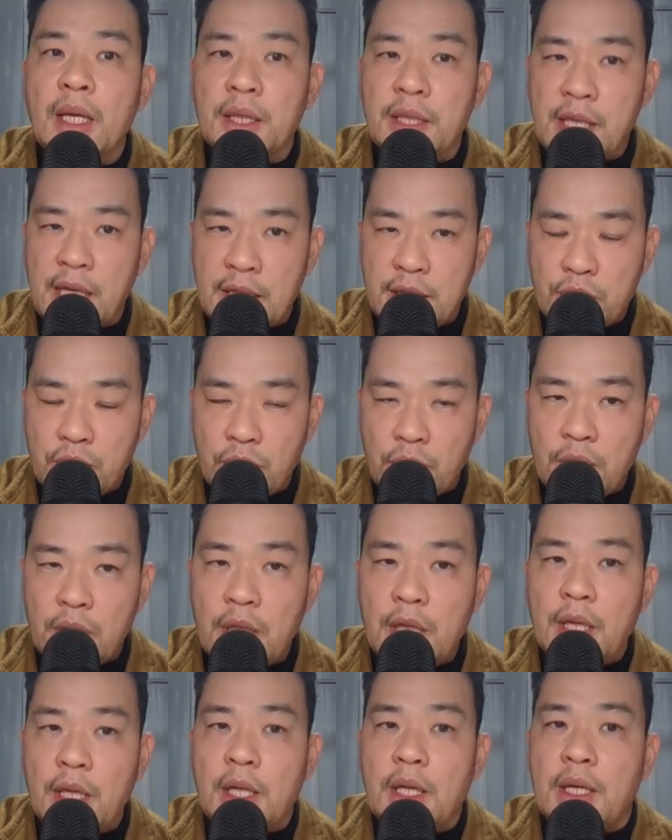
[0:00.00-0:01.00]
ゲイと
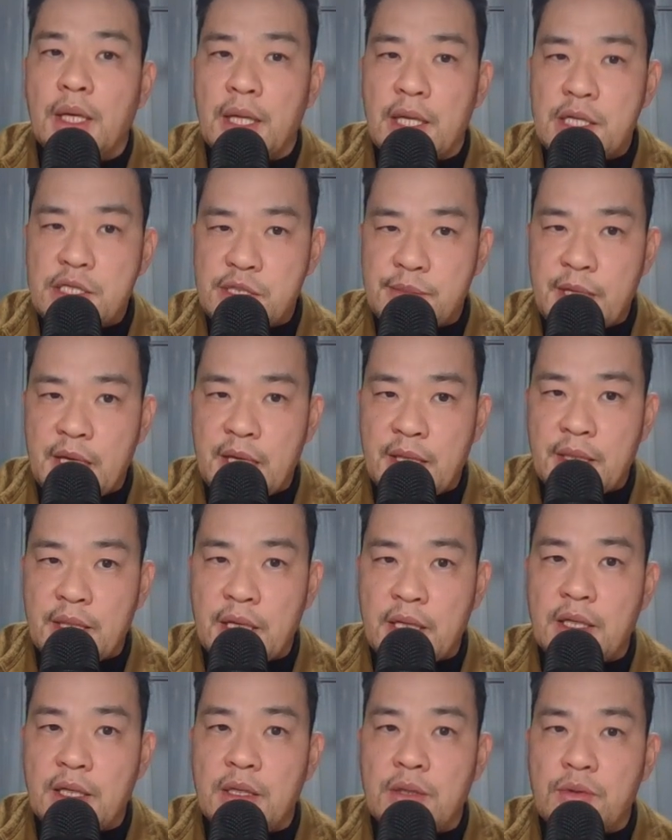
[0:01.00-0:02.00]
レズビアン
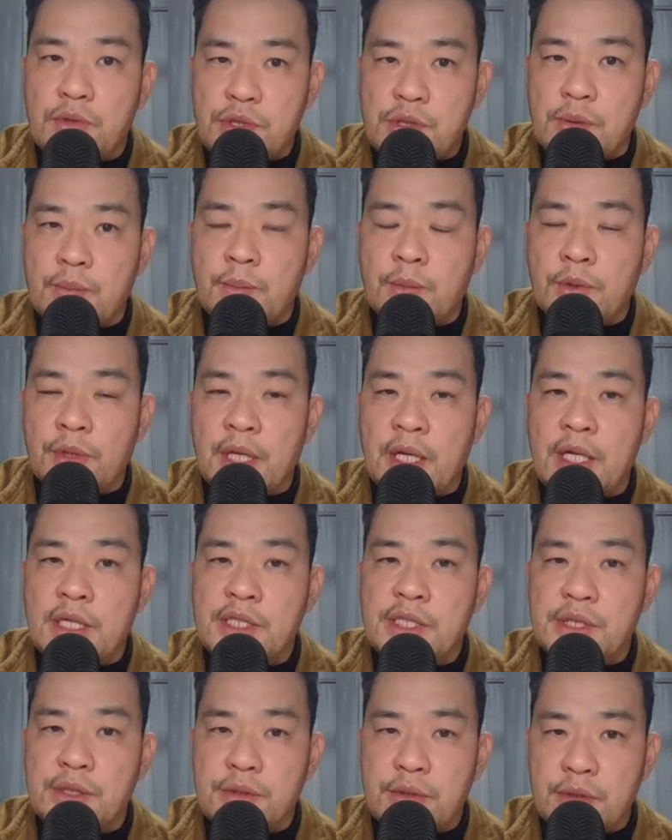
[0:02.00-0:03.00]
だからこそもたら
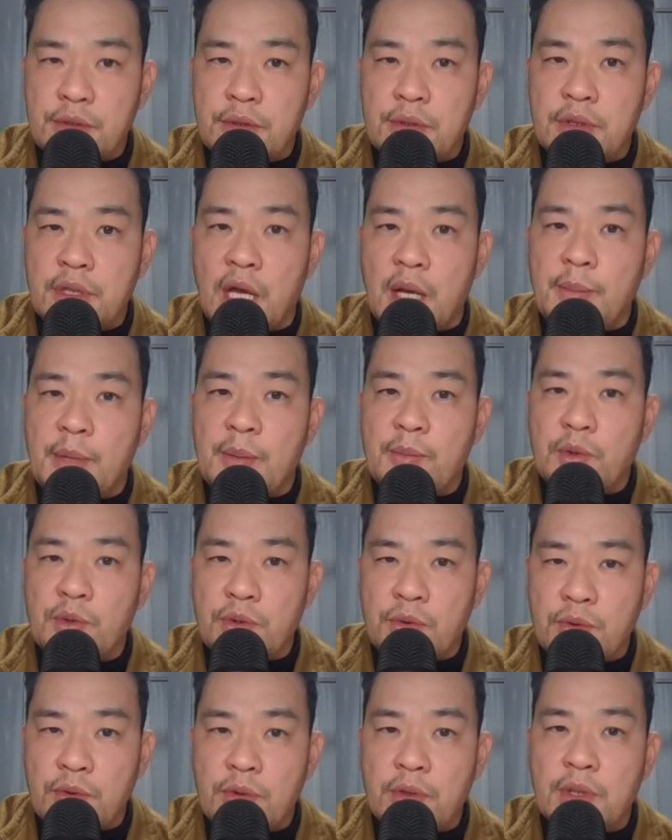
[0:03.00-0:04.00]
しうる賜
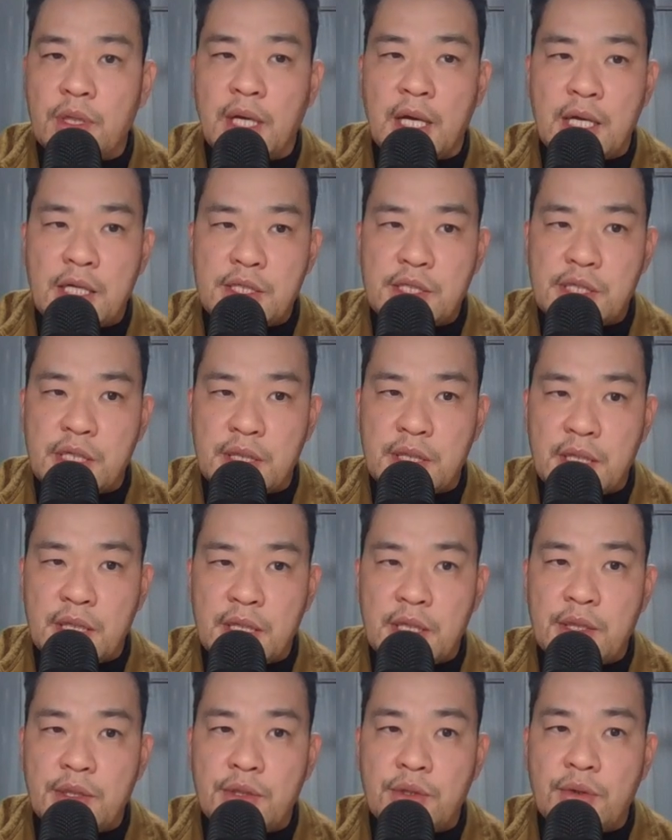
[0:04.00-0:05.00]
物を感謝で
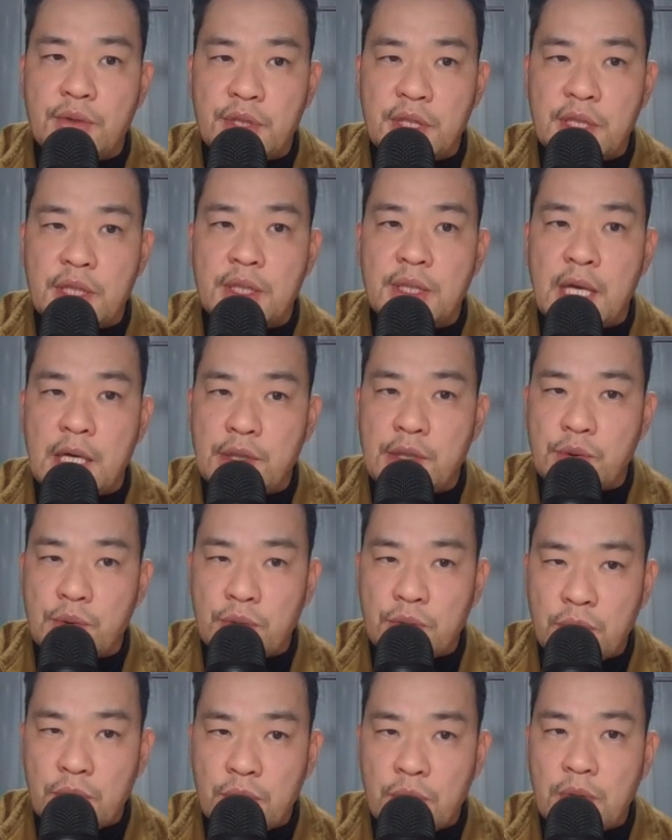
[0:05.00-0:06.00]
きるようになる
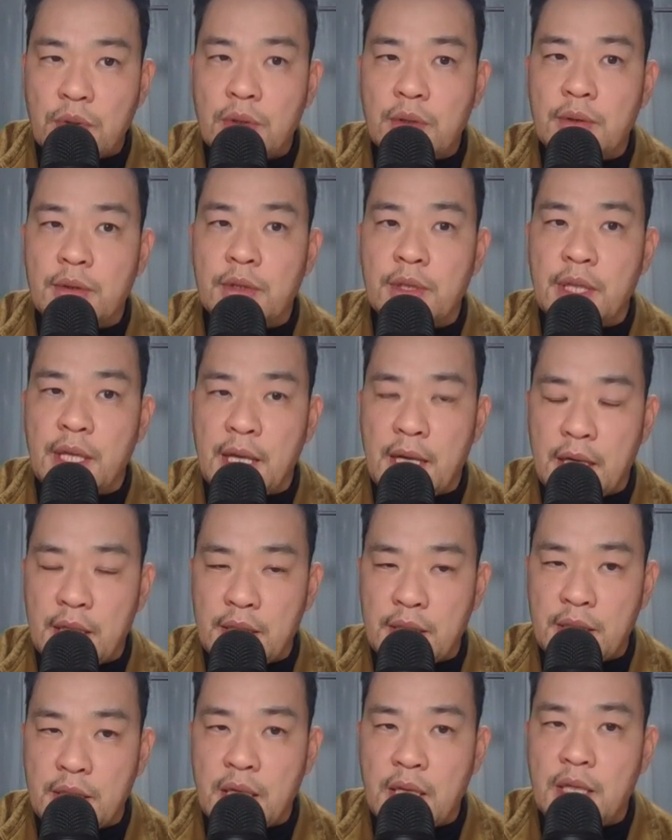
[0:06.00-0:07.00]
ことを
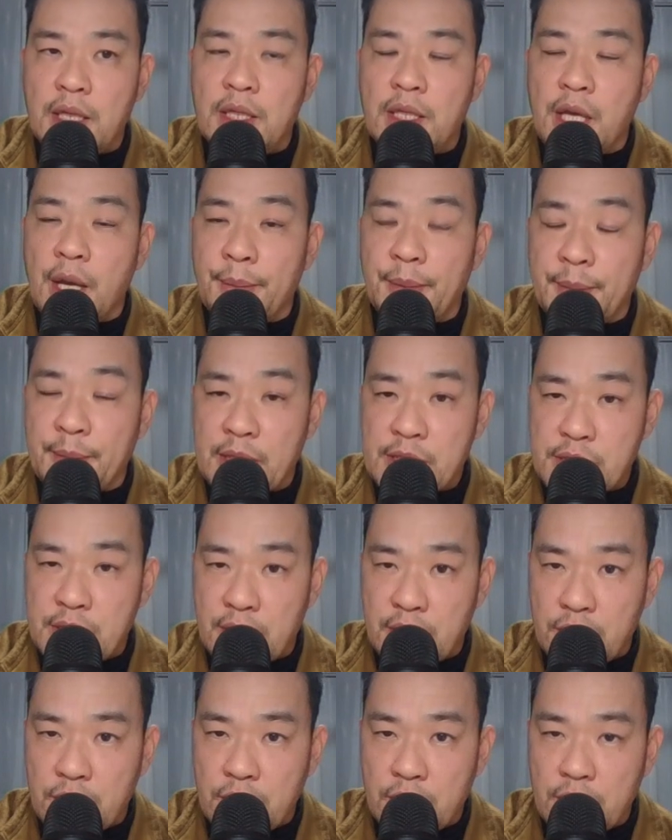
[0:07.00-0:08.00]
願ってやみませ
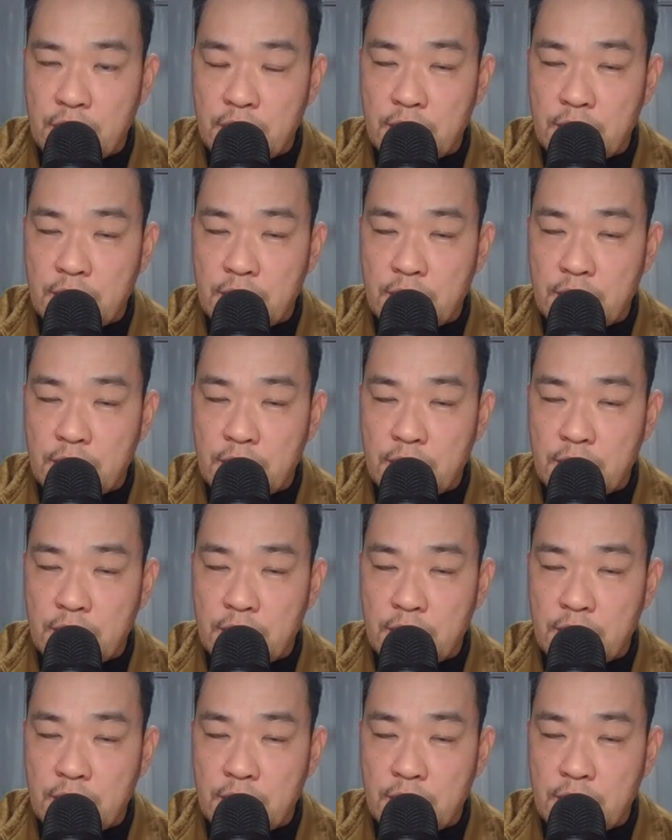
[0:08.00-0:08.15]
んと。